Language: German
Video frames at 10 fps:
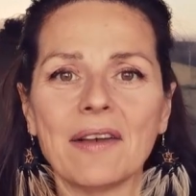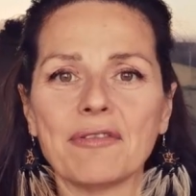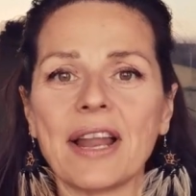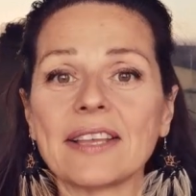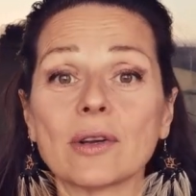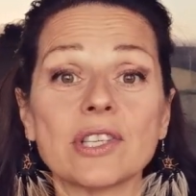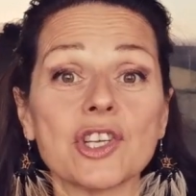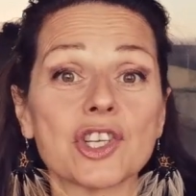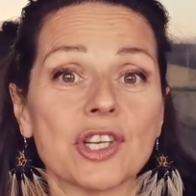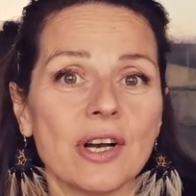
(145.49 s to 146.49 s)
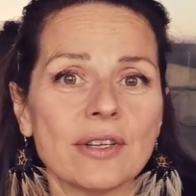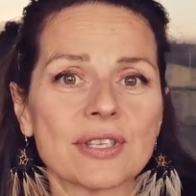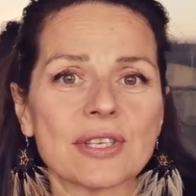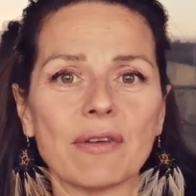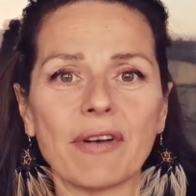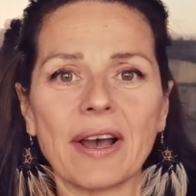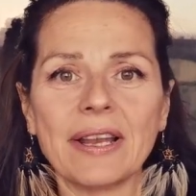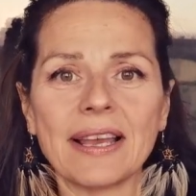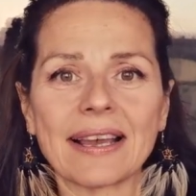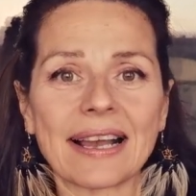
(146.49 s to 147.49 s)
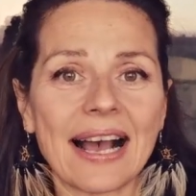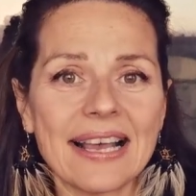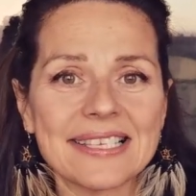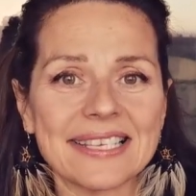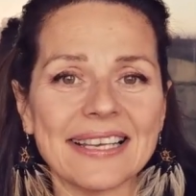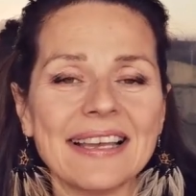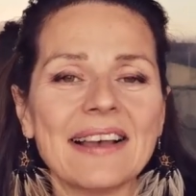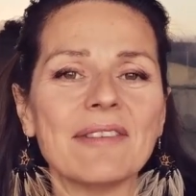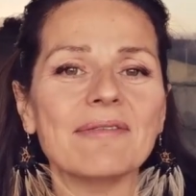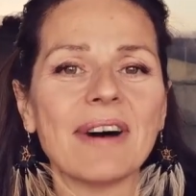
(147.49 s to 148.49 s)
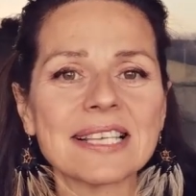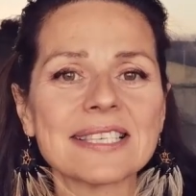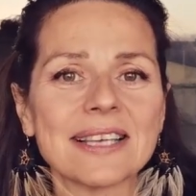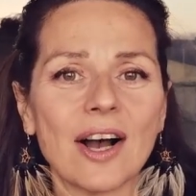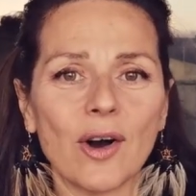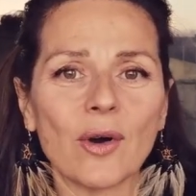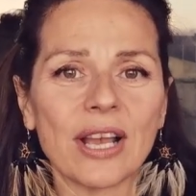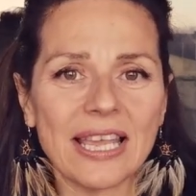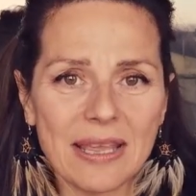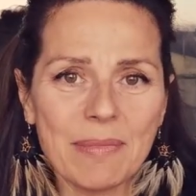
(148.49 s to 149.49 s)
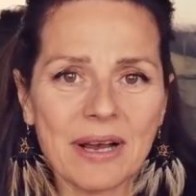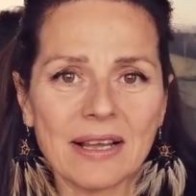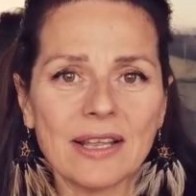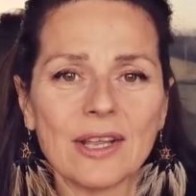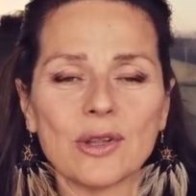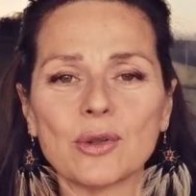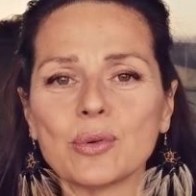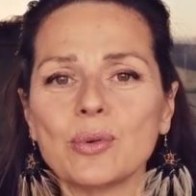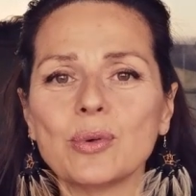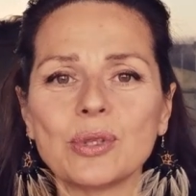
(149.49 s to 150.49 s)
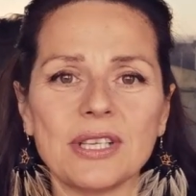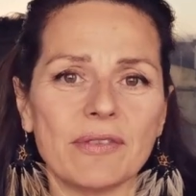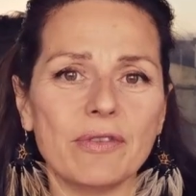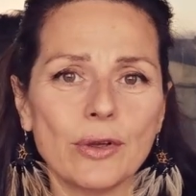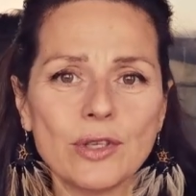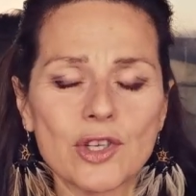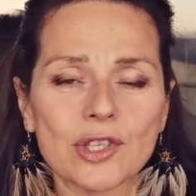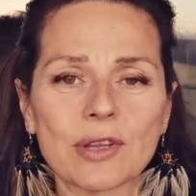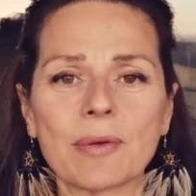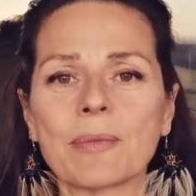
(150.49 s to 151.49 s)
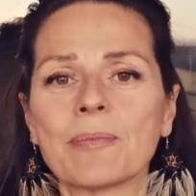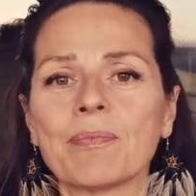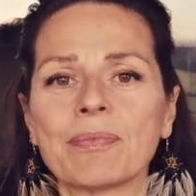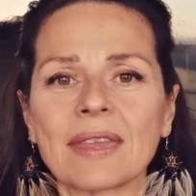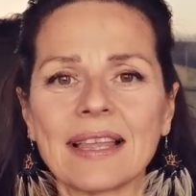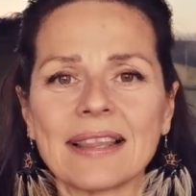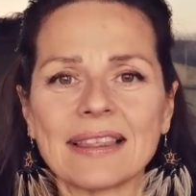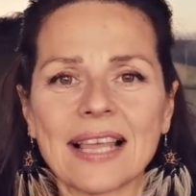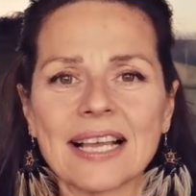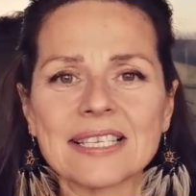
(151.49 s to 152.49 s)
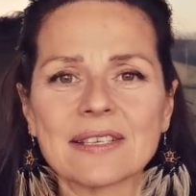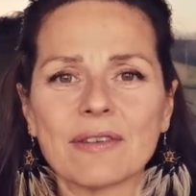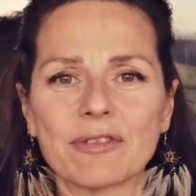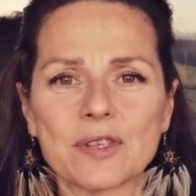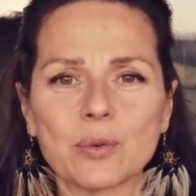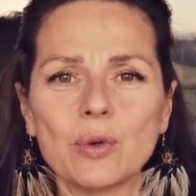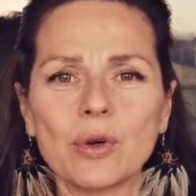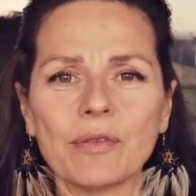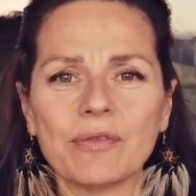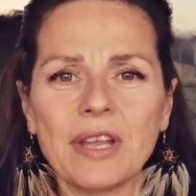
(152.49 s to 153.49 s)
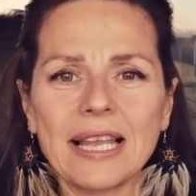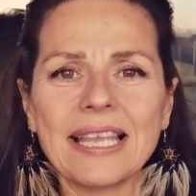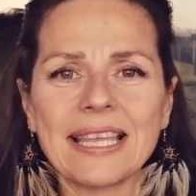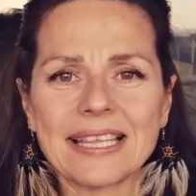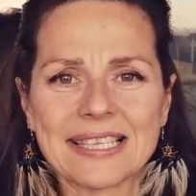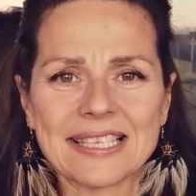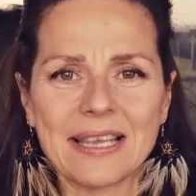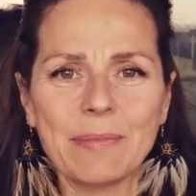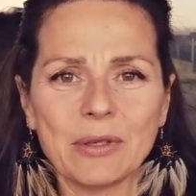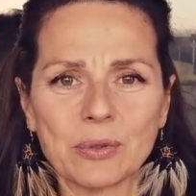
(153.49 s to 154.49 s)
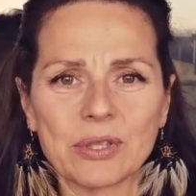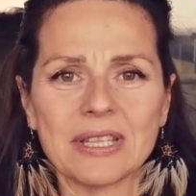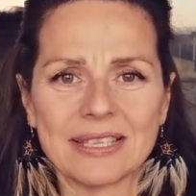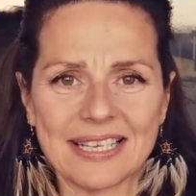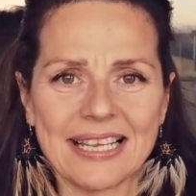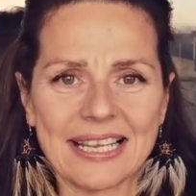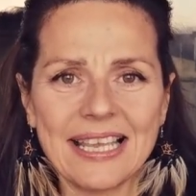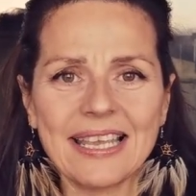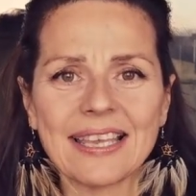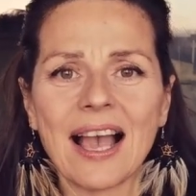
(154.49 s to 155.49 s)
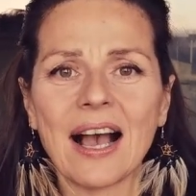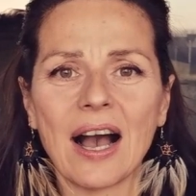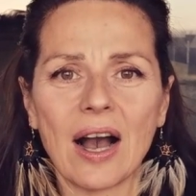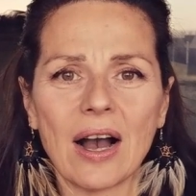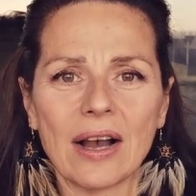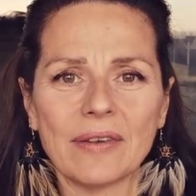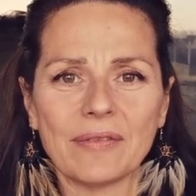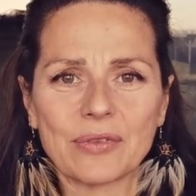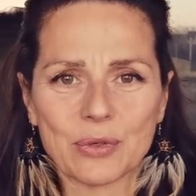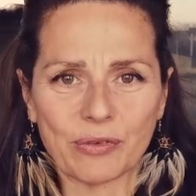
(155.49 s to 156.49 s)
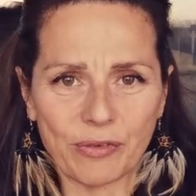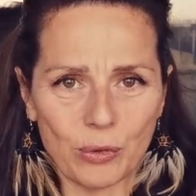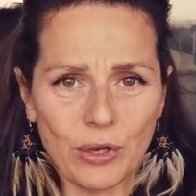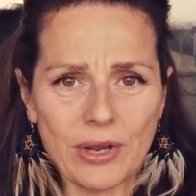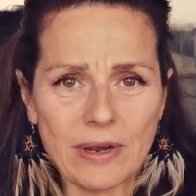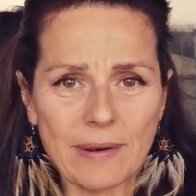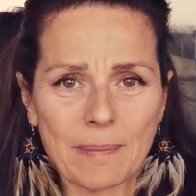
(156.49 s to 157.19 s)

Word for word: Vielleicht auch die Chance auf eine Reise, was auch immer du dir wünschst. Das versuch wirklich zehn Minuten täglich zu fühlen